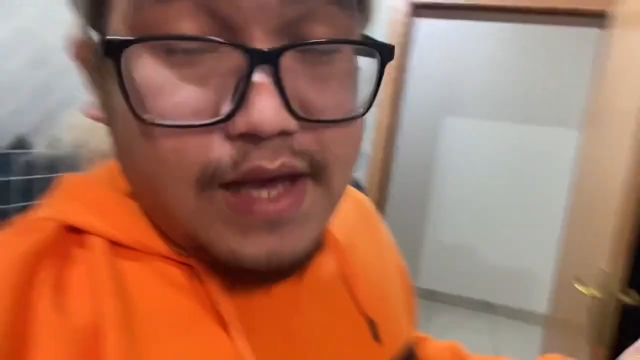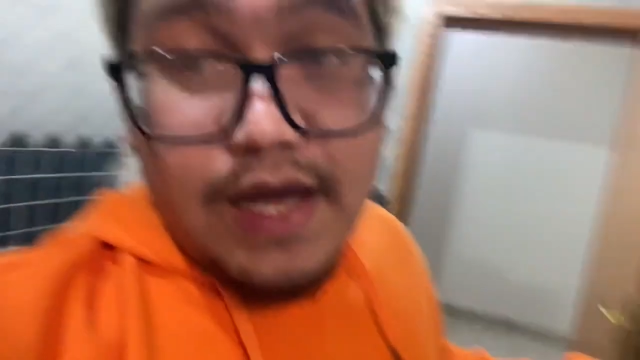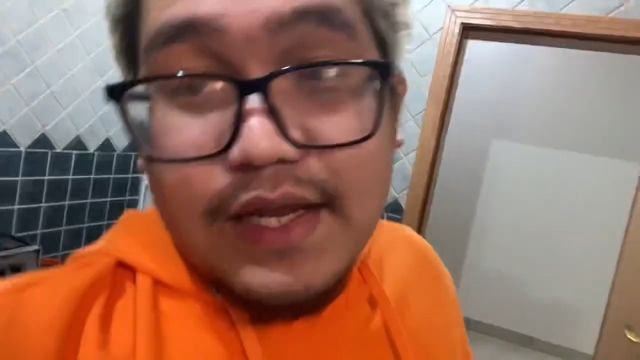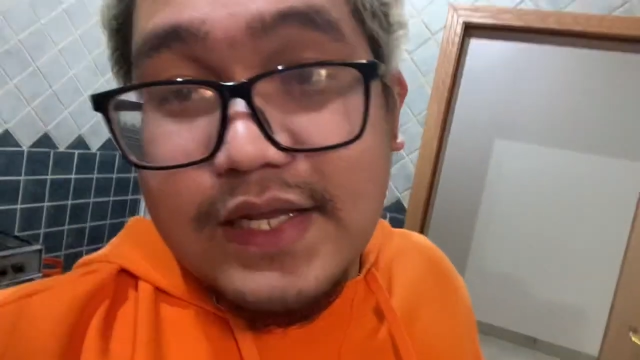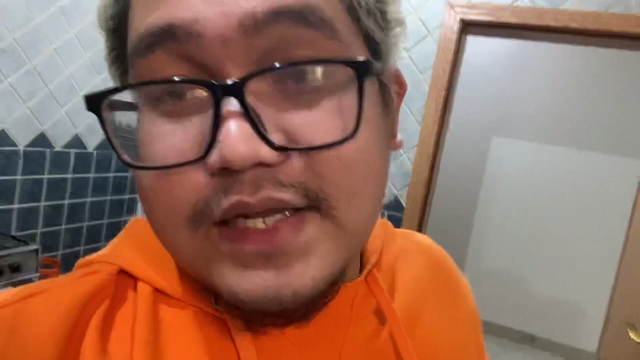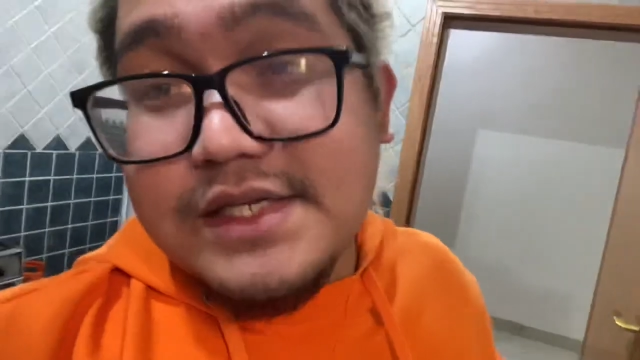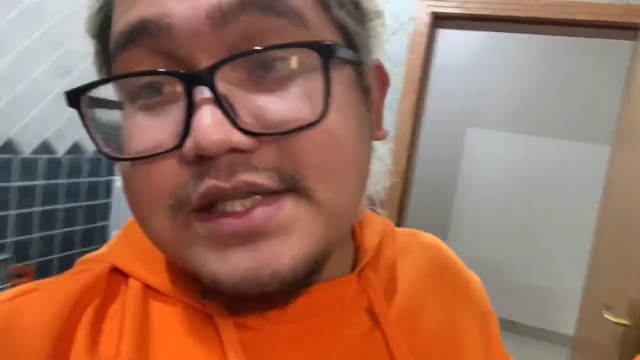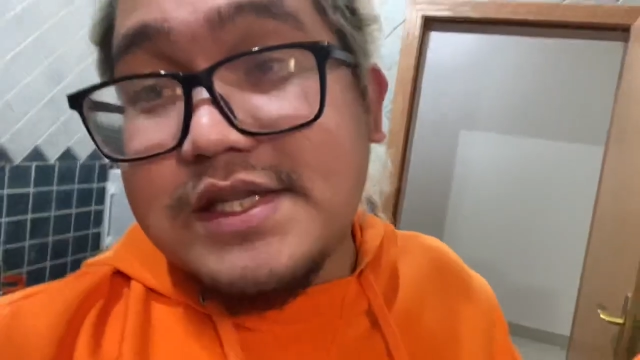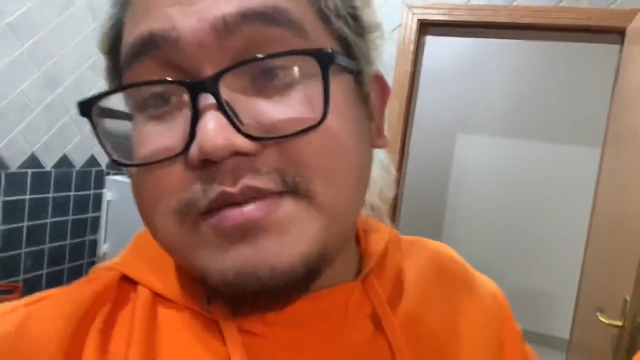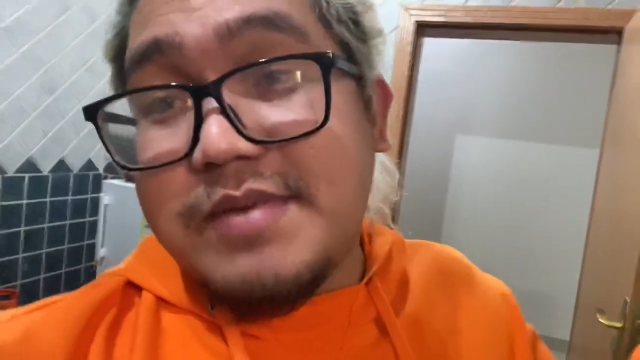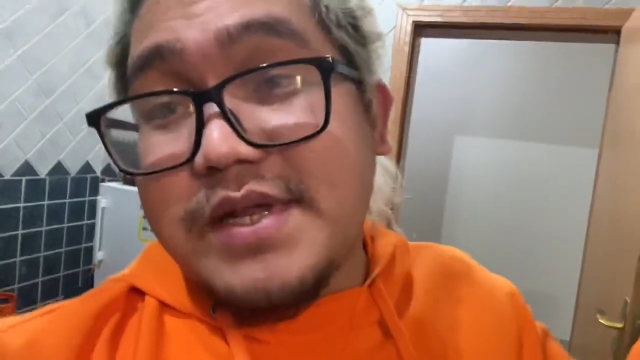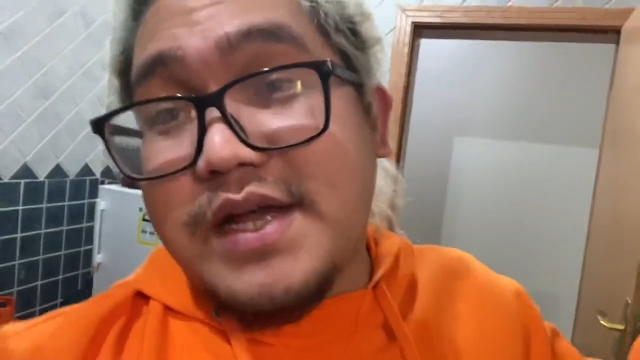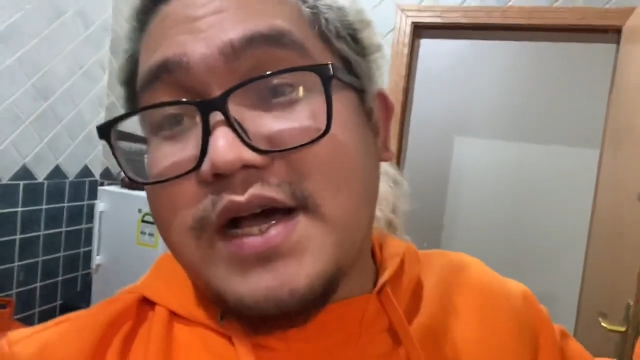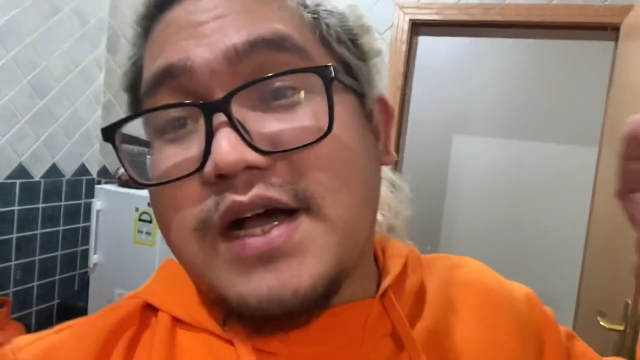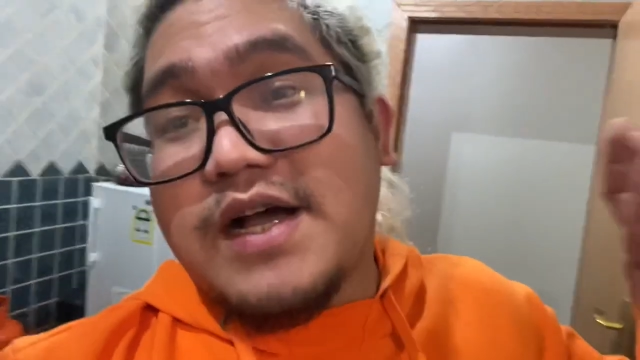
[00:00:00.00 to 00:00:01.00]
at least 'di
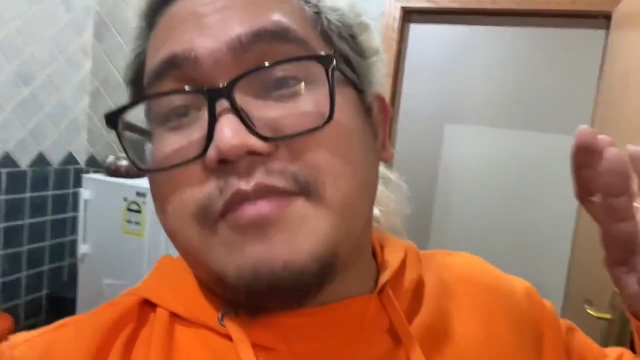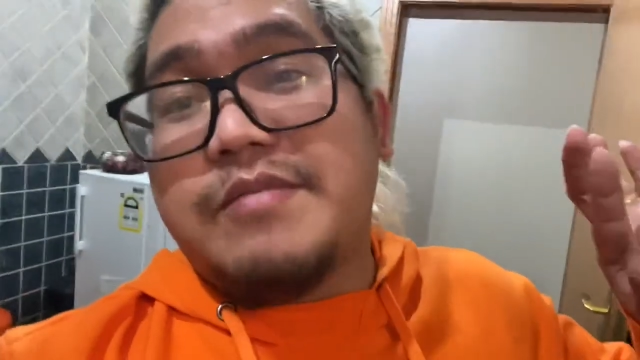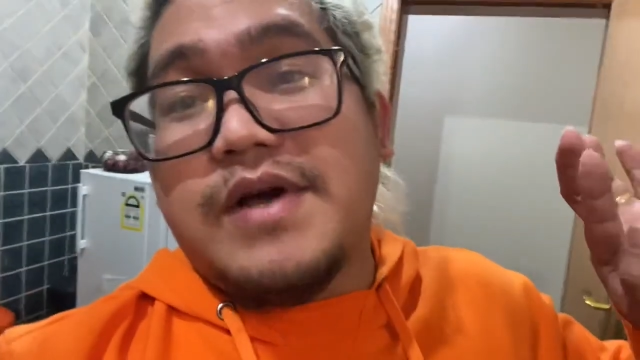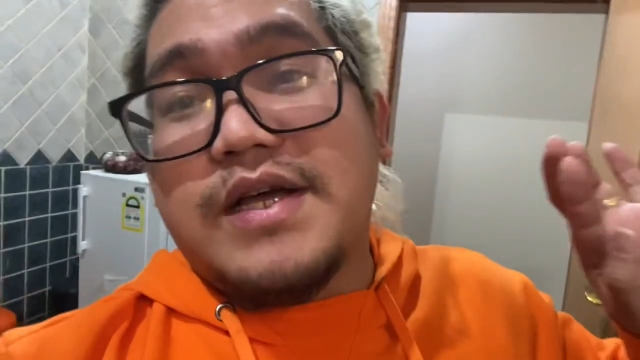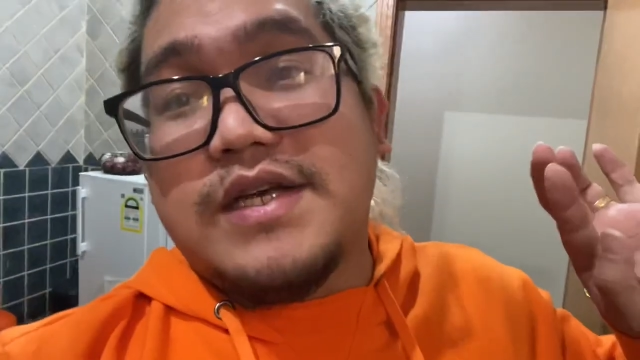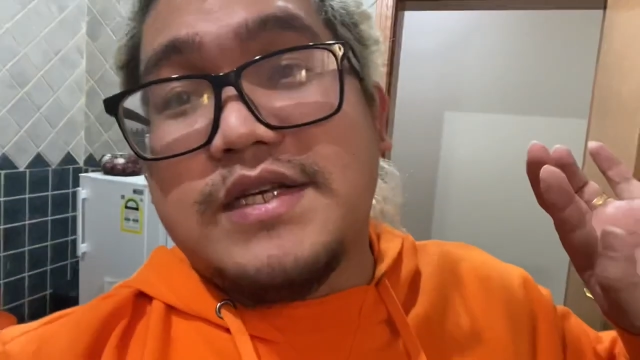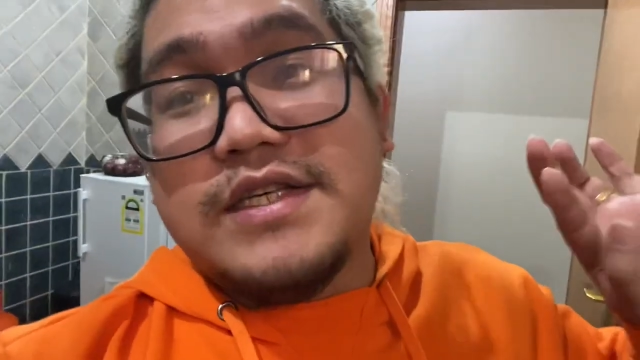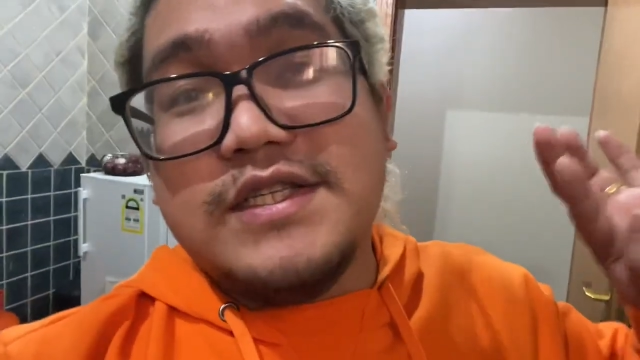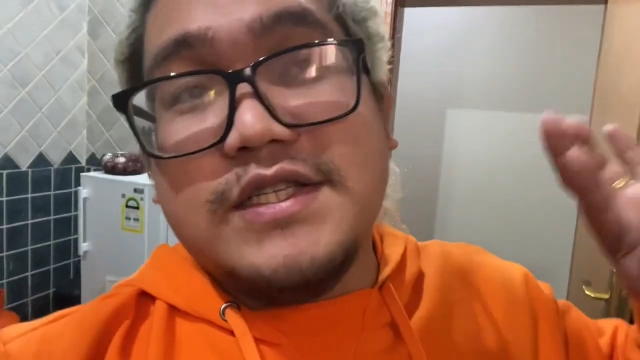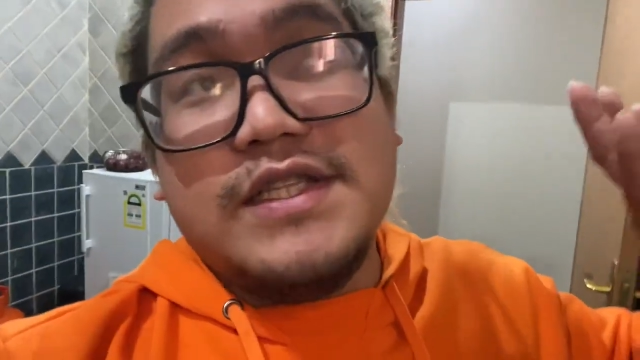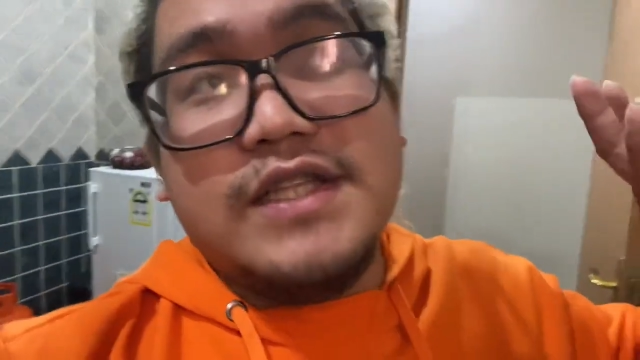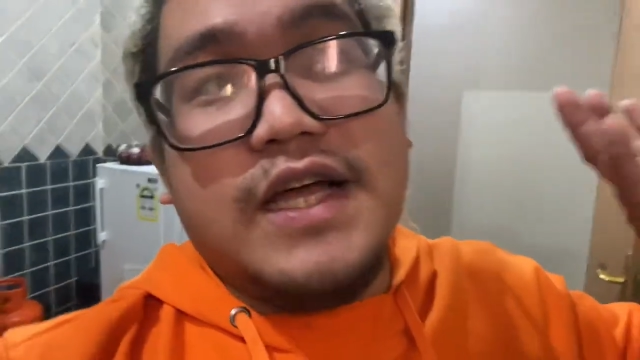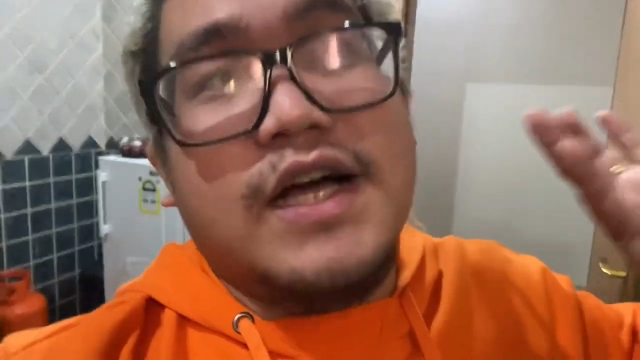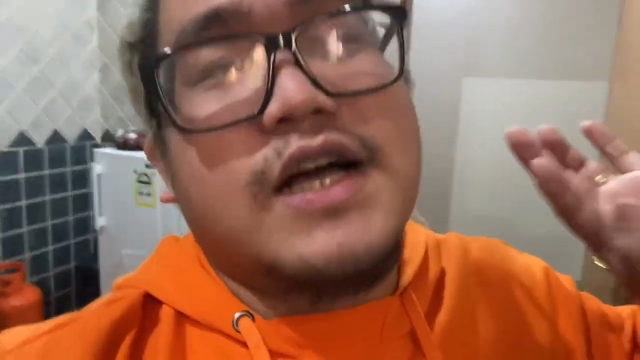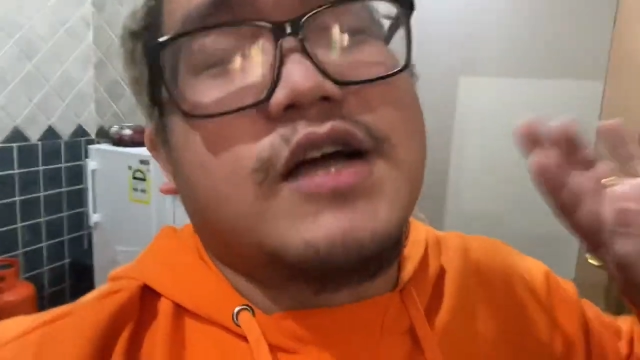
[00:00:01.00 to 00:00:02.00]
ba nakakapag
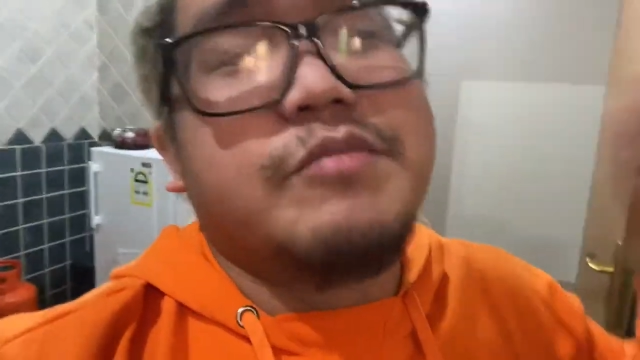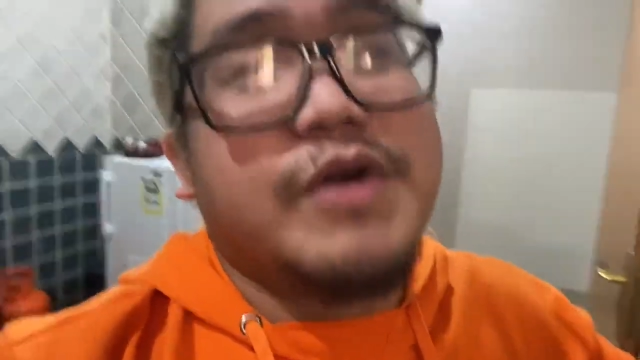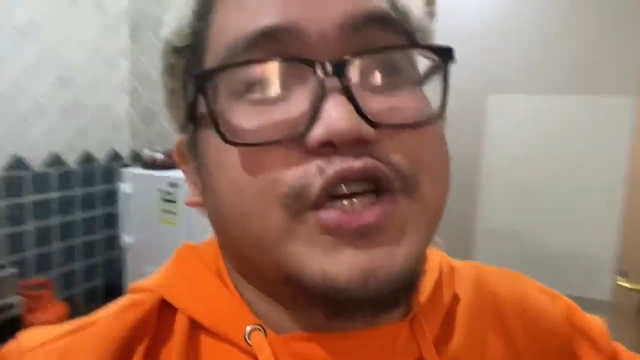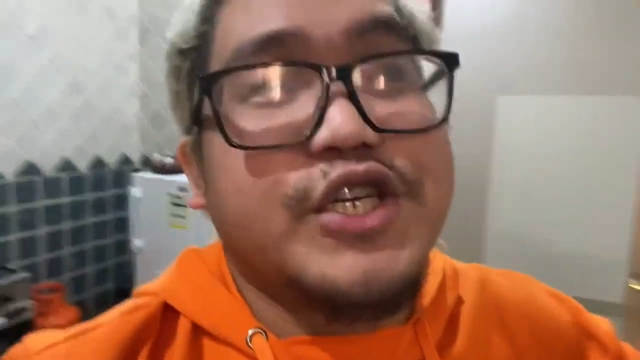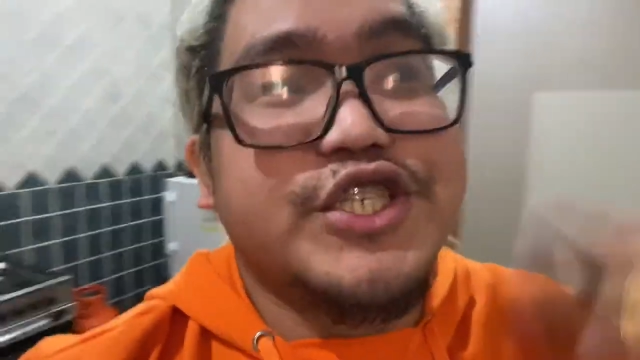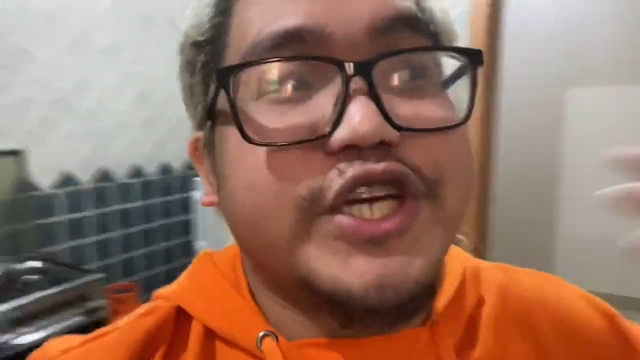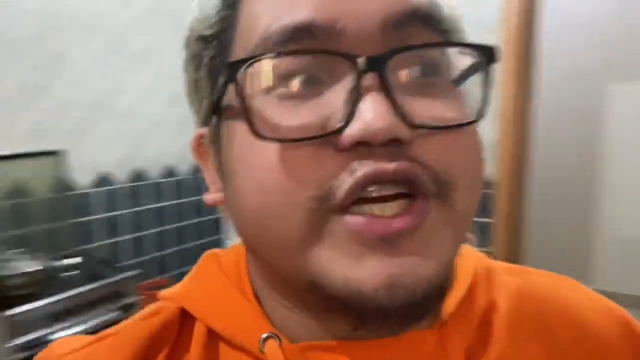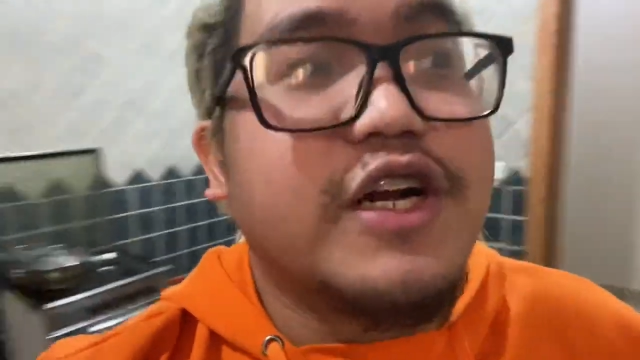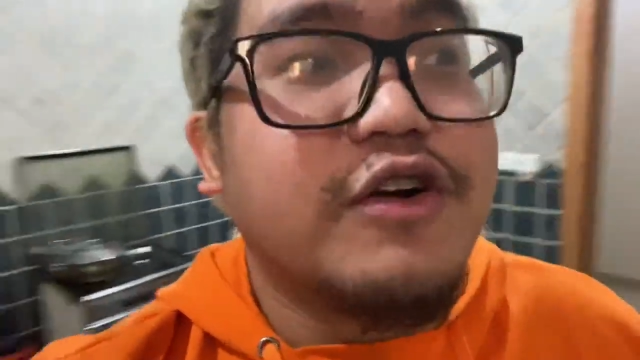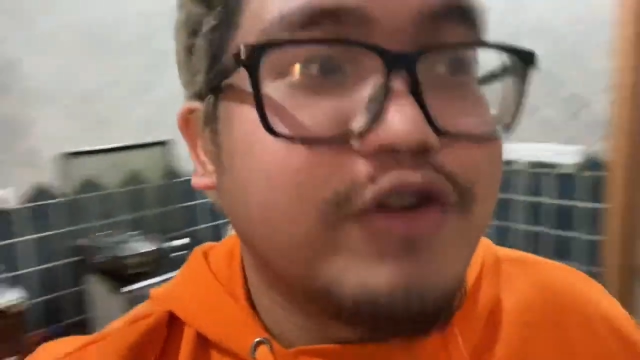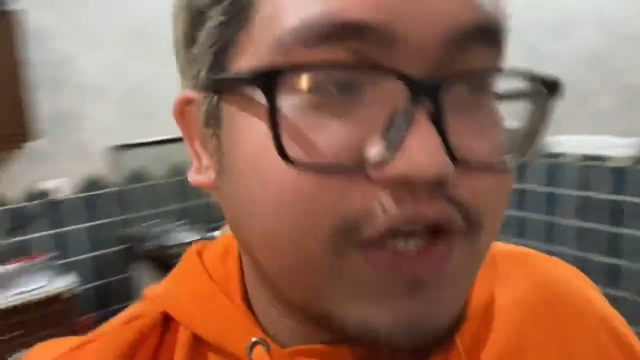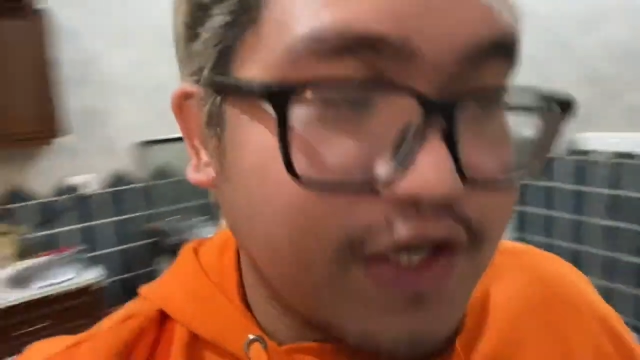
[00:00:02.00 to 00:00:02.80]
nakakapag-share ako